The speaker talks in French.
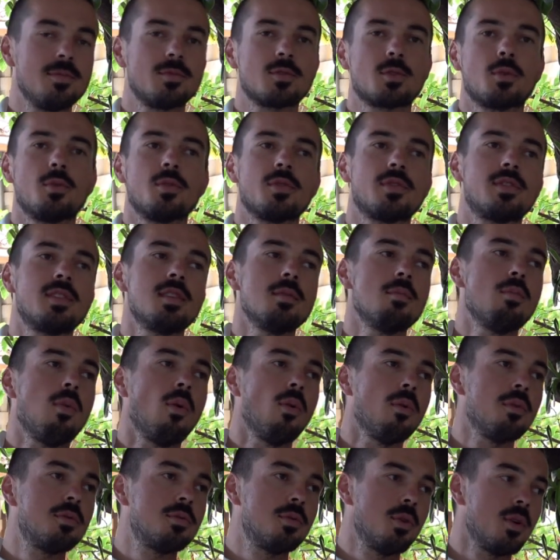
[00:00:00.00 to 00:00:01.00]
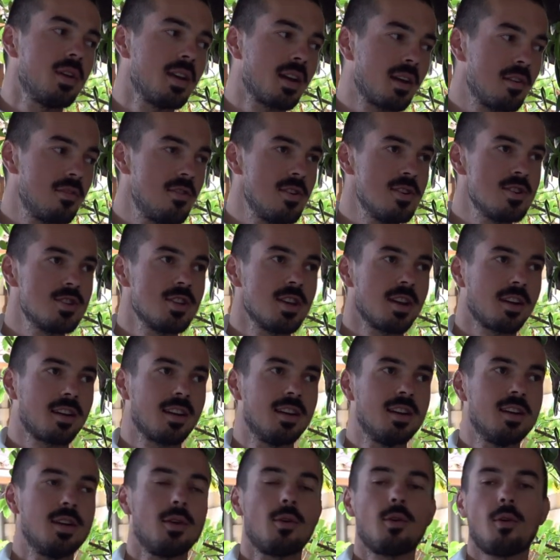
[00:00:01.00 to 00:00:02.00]
Donc on se dit, bon, faut y réfléchir.
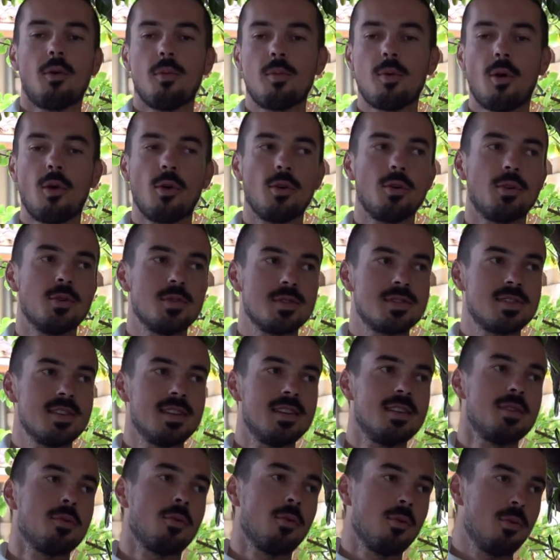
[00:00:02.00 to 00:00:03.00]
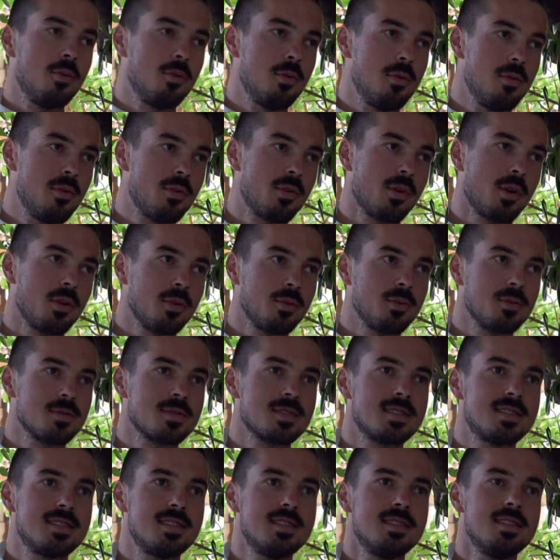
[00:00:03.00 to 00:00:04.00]
On prend le dossier, on l'ouvre, on
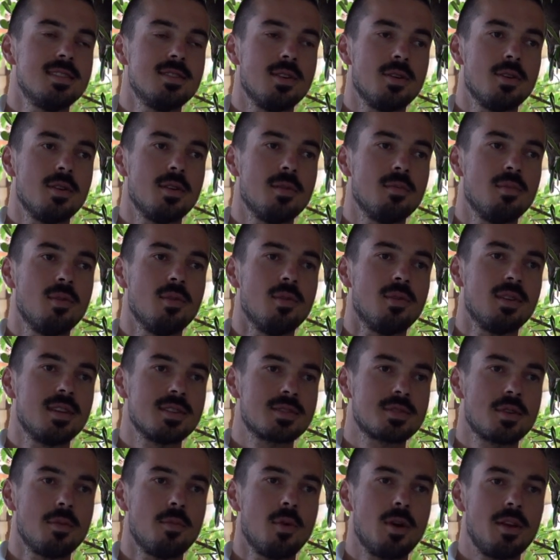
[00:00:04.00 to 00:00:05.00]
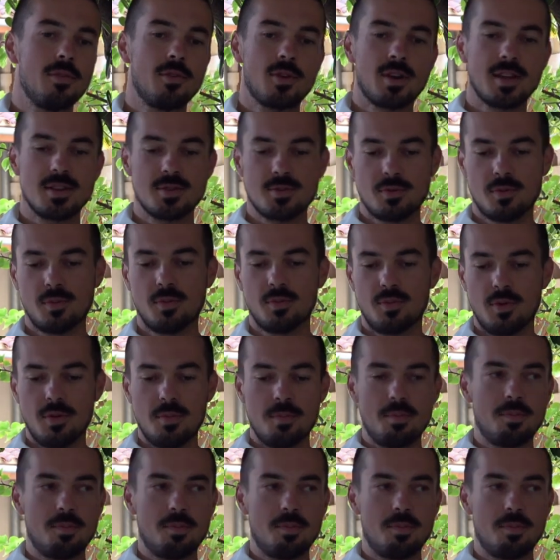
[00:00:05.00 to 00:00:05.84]
se dit, euh, bon, est-ce que moi la vocation Puis